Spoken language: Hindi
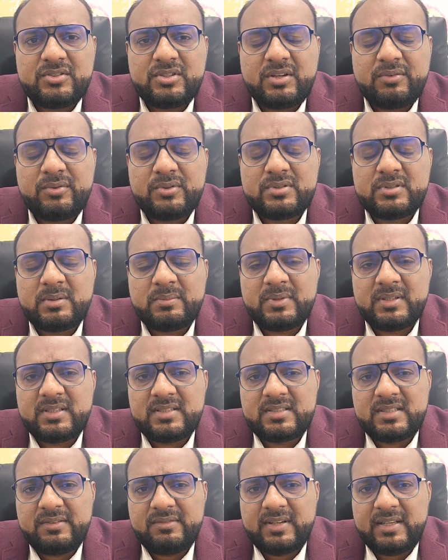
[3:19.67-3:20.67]
जो है वो
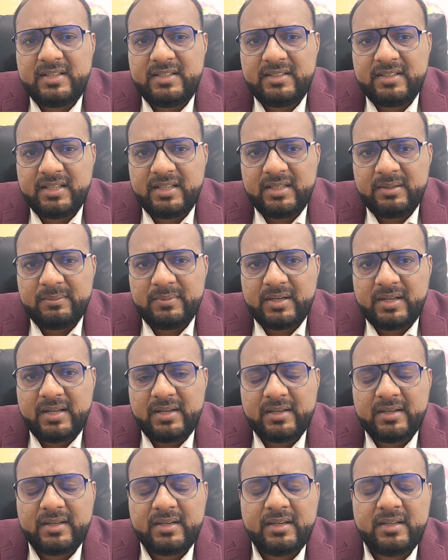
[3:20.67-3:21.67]
ज़बरदस्ती वाली नहीं
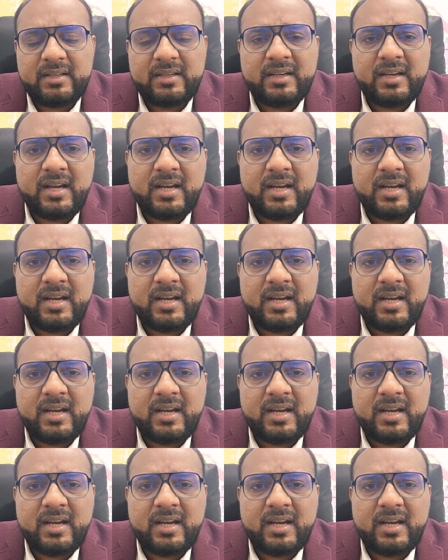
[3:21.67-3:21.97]
बनाया करें कि